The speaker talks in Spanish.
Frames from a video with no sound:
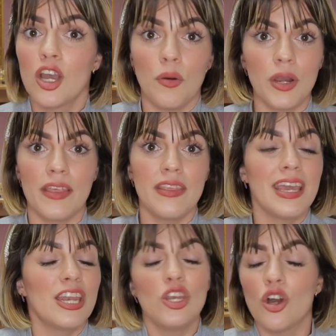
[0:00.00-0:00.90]
Como les
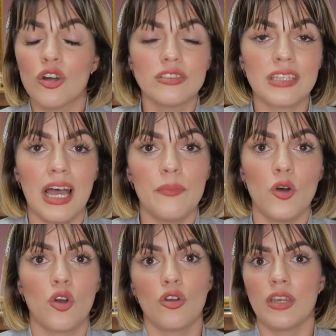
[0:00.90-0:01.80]
dije, no
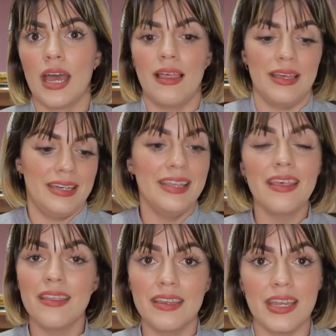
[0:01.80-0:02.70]
contábamos con nada ni
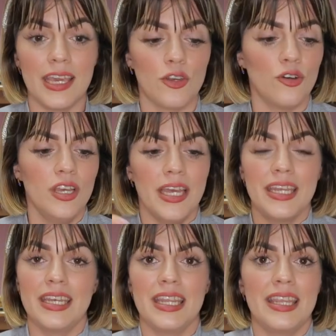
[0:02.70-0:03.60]
de dinero
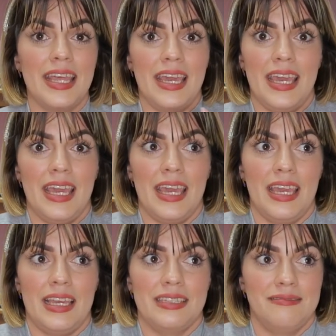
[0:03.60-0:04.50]
ni
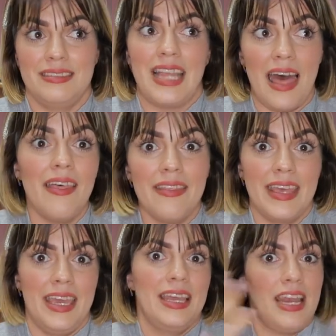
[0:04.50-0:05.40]
de nada
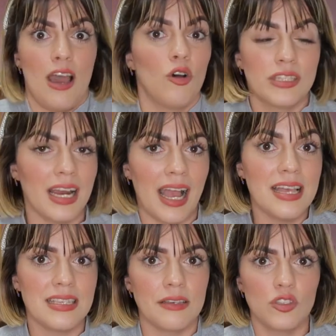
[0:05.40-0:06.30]
de la otra
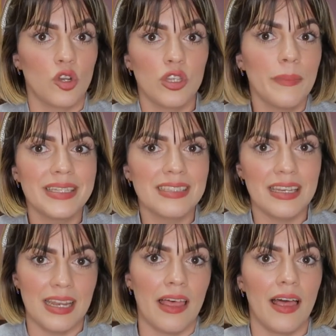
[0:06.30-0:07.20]
casa,
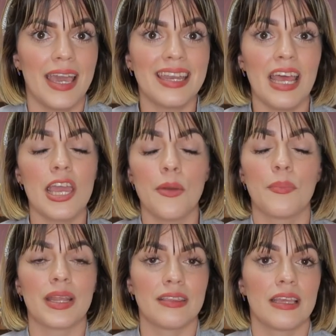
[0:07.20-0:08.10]
absolutamente nada. Era
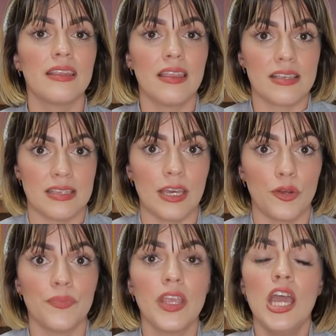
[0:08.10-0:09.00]
emprender desde
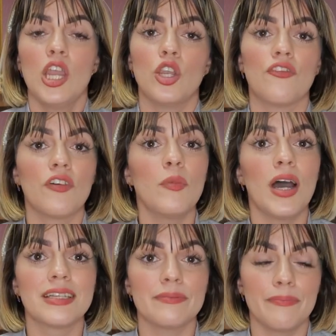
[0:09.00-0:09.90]
cero. Nos
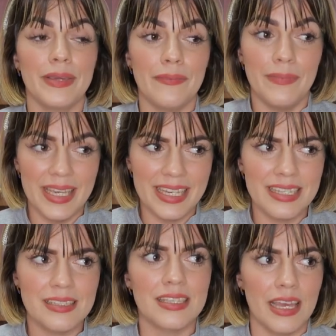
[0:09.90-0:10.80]
fuimos a vivir,
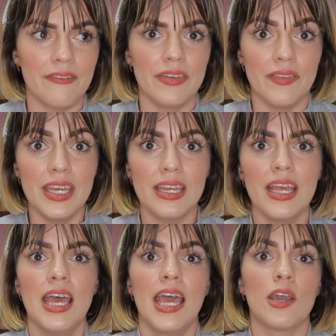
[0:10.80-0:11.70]
sí, a vivir
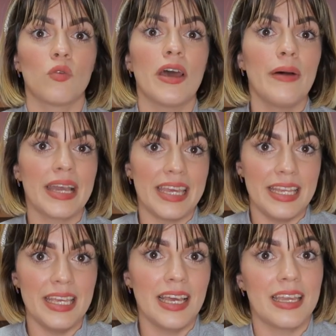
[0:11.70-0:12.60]
en una
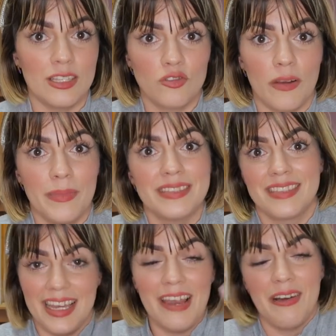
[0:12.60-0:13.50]
vaquería que
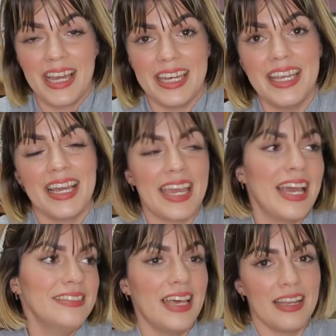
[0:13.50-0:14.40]
actualmente es la vaquería que
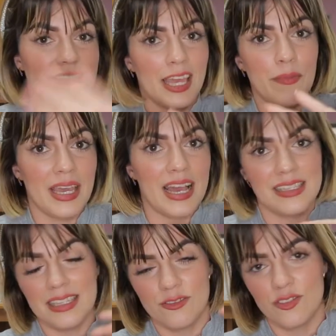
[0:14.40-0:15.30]
hay delante de mi
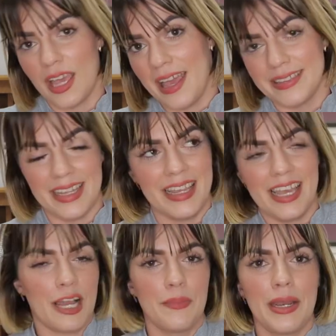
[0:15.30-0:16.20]
casa. O sea, tienen
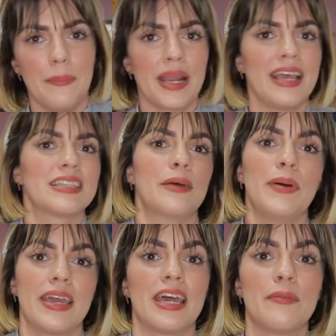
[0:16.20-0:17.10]
que caminar para allá atrás
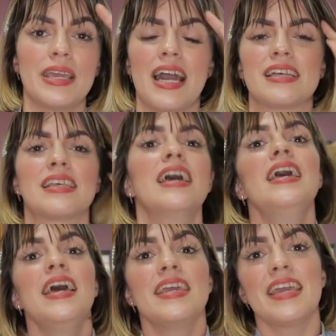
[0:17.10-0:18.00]
para llegar a mi casa.
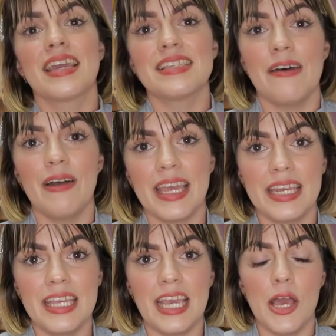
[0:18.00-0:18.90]
Y en esa
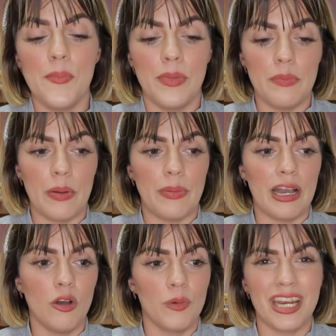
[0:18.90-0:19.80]
vaquería, mi
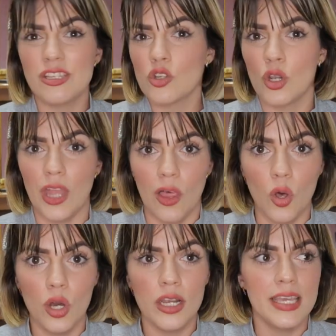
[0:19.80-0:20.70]
papá, como era
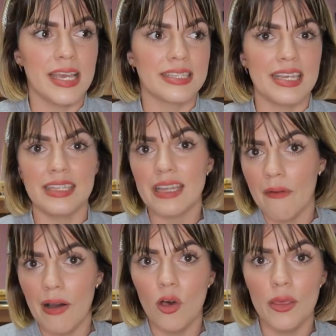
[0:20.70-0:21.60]
soldador y hacía
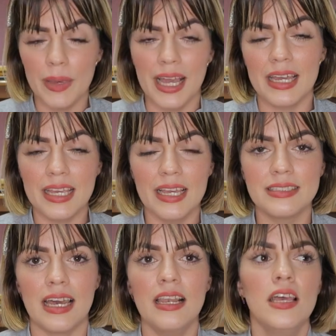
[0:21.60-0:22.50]
trabajo de mecánica
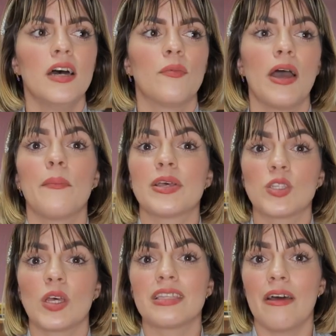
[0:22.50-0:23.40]
y tal, pues
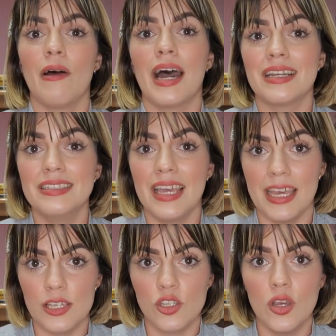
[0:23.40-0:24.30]
empezó a trabajar
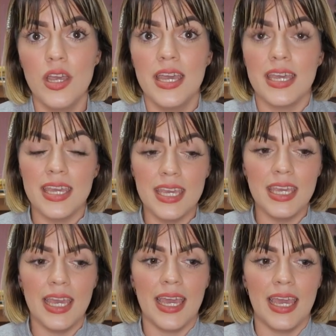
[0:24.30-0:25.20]
de eso
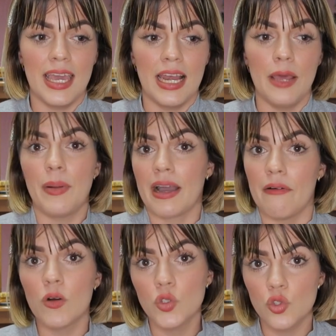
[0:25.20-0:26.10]
y eh, le
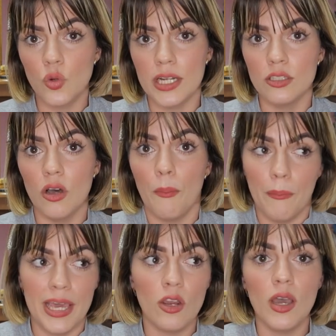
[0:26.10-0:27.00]
pagaban un sueldo,
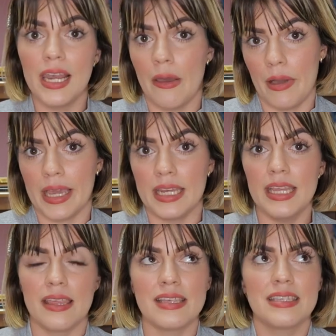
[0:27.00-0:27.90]
pero en la
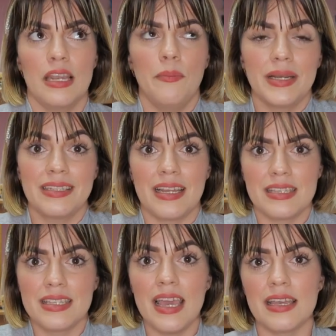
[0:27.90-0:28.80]
vaquería, es decir, le
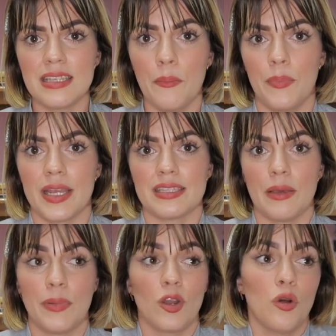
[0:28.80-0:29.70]
pertenecía a esa
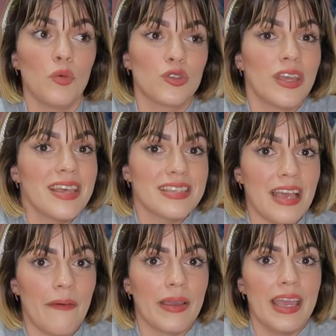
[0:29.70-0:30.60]
empresa. Pero como ustedes
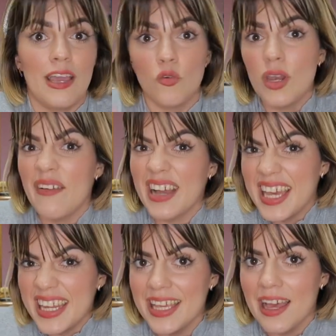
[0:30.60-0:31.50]
saben, en una
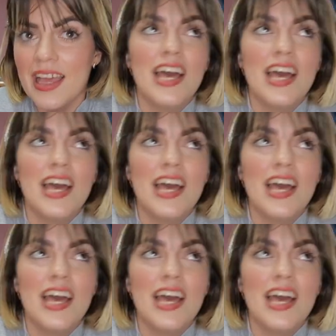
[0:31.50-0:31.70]
vaquería